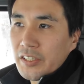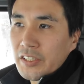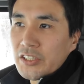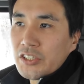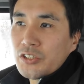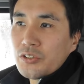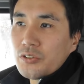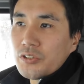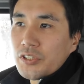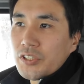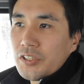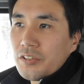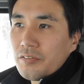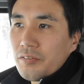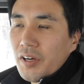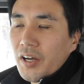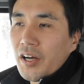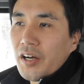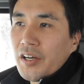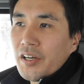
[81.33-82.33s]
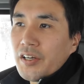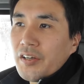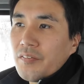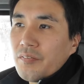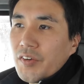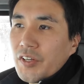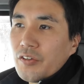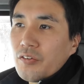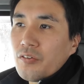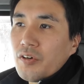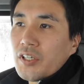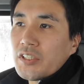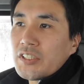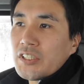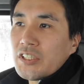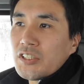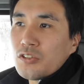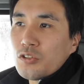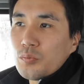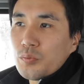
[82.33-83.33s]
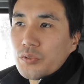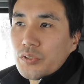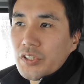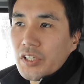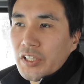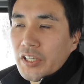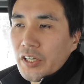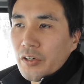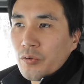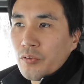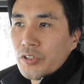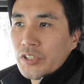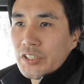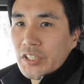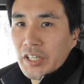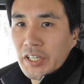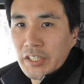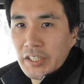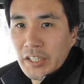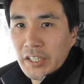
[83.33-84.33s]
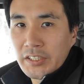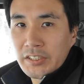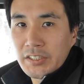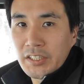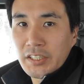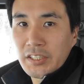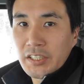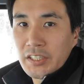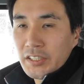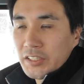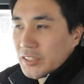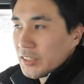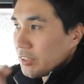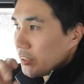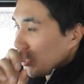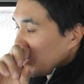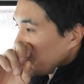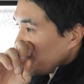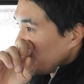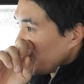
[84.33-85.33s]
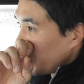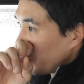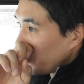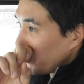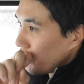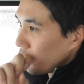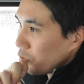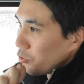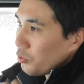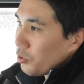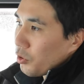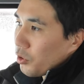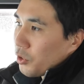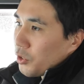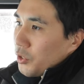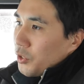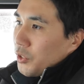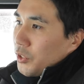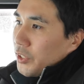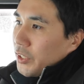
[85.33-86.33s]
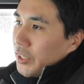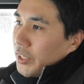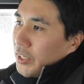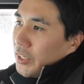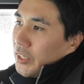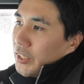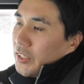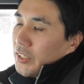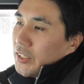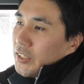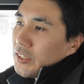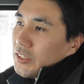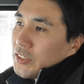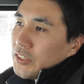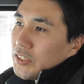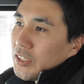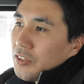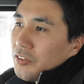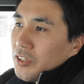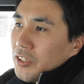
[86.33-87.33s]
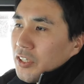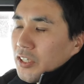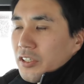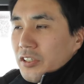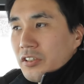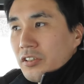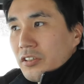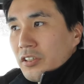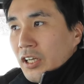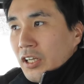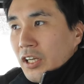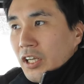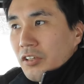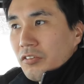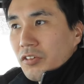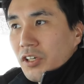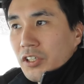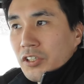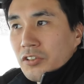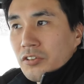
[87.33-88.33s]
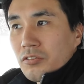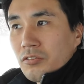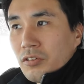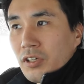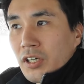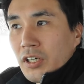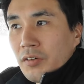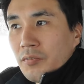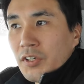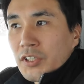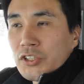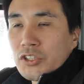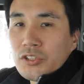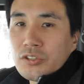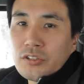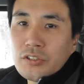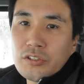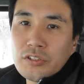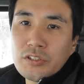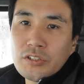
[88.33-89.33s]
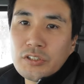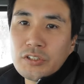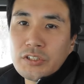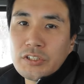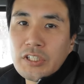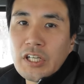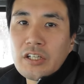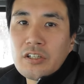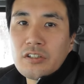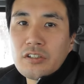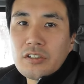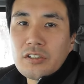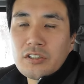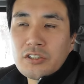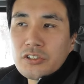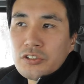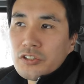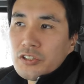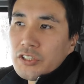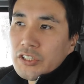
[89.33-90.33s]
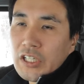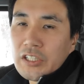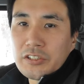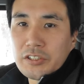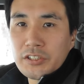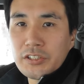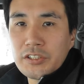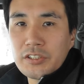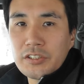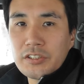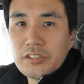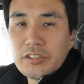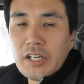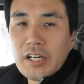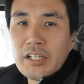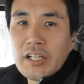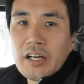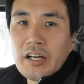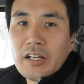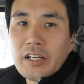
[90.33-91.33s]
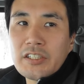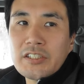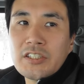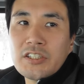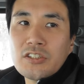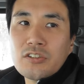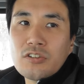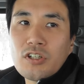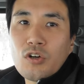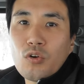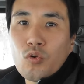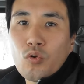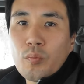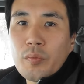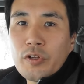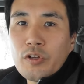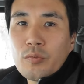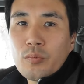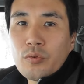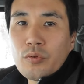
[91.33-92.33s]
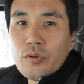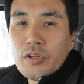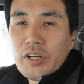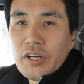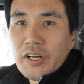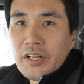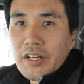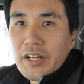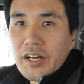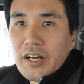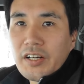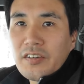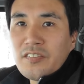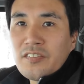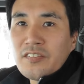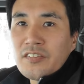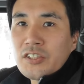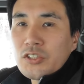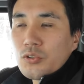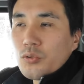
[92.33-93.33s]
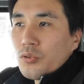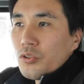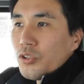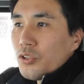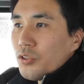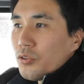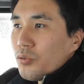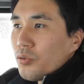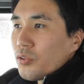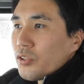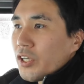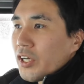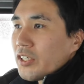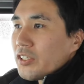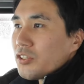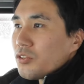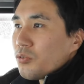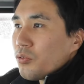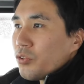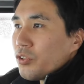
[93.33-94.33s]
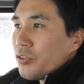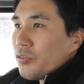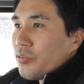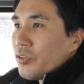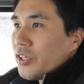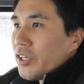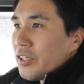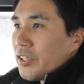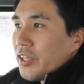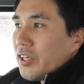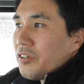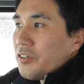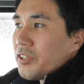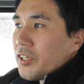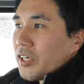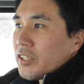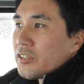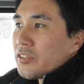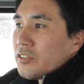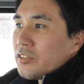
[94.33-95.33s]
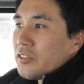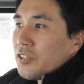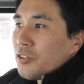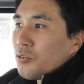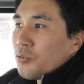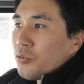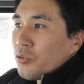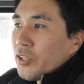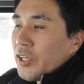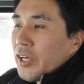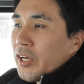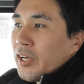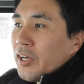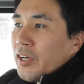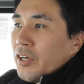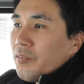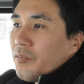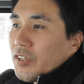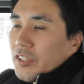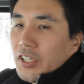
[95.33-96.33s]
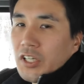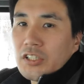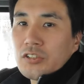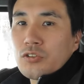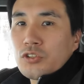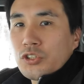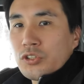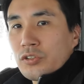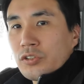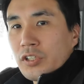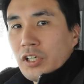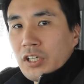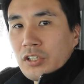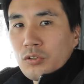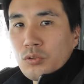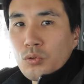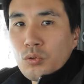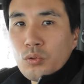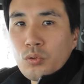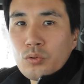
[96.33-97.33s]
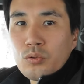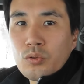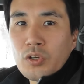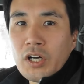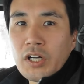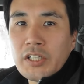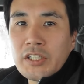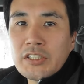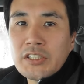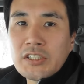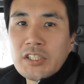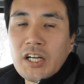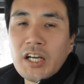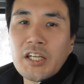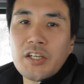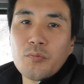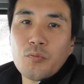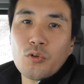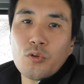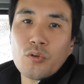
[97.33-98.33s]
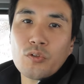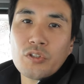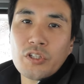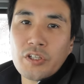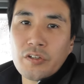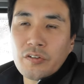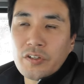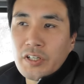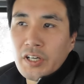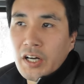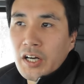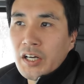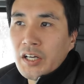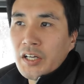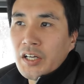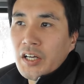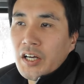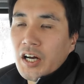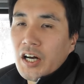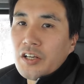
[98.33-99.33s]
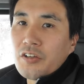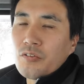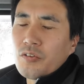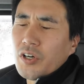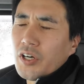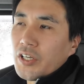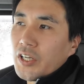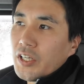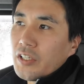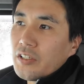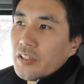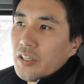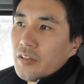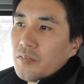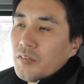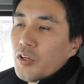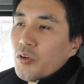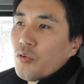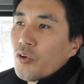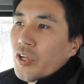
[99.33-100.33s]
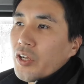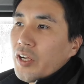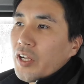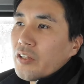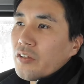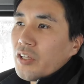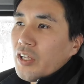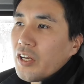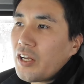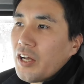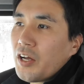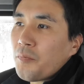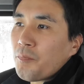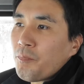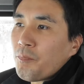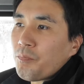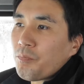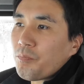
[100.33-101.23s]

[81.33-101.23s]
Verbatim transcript: で、市場菌は、まあ、要は窒素分がね、多いじゃん。あいつだって CN 比で見ると、えー、CN 比が7とか9とか、まあ、10前、10弱ぐらいだから、窒素が多めのものだから、そういうのを炭素多いのを入れて増やすっていうことで、まあ、炭素循環農法とかに近いものっていうか、あるのかなって。で、俺がやったら、